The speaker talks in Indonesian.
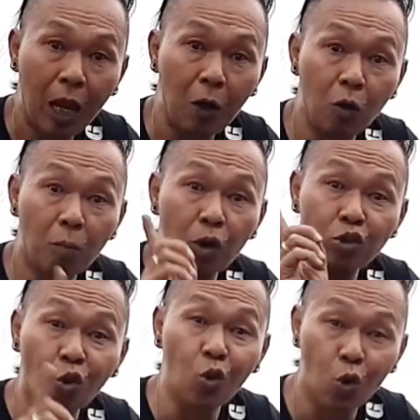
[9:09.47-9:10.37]
Gue mau ke
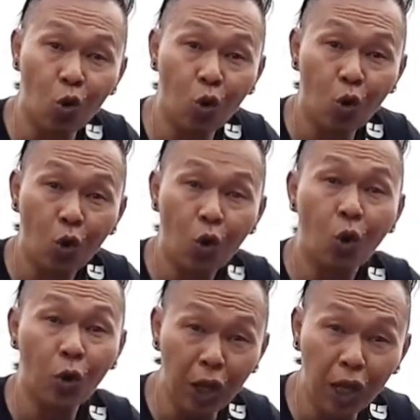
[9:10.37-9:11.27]
sono. Oke.
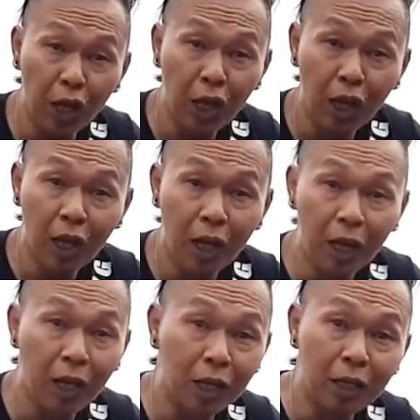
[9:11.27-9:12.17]
Okay?
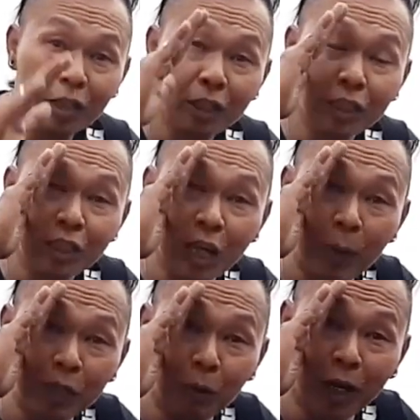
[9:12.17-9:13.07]

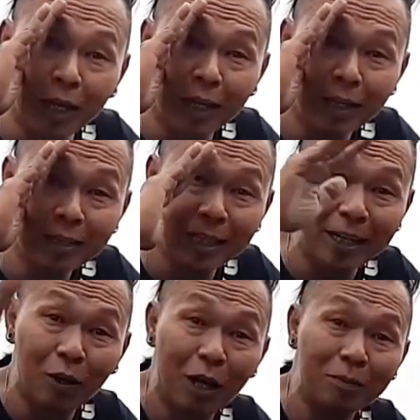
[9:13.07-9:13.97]
Sampai ketemu lagi, Sang
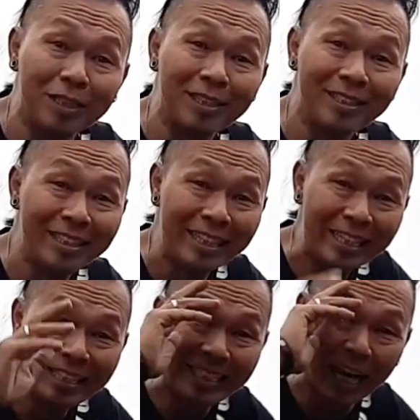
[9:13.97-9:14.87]
Idol MC.
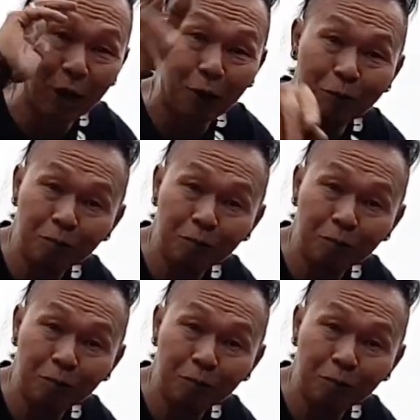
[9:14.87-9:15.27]
Cayo!